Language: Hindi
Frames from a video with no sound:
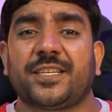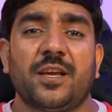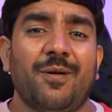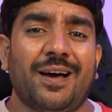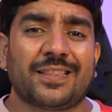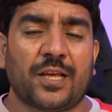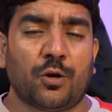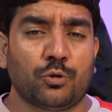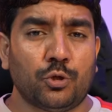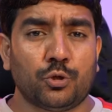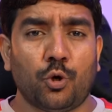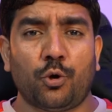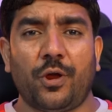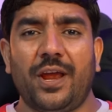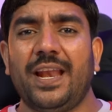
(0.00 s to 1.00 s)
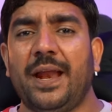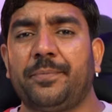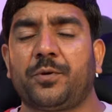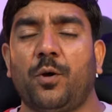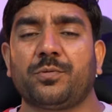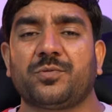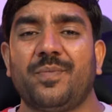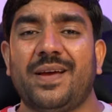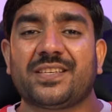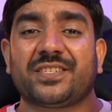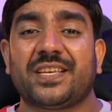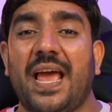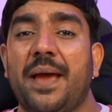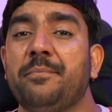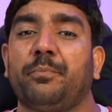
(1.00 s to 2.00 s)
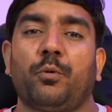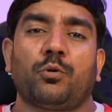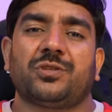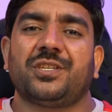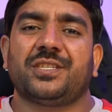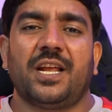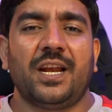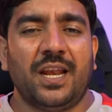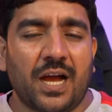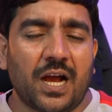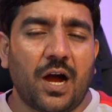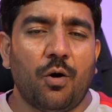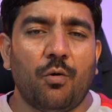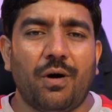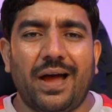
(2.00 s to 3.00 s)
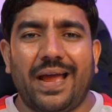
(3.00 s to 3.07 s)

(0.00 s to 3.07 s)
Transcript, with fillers: की बात करो तो दोनों ही लैपटॉप्स में सेम प्रोसेसर लगा हुआ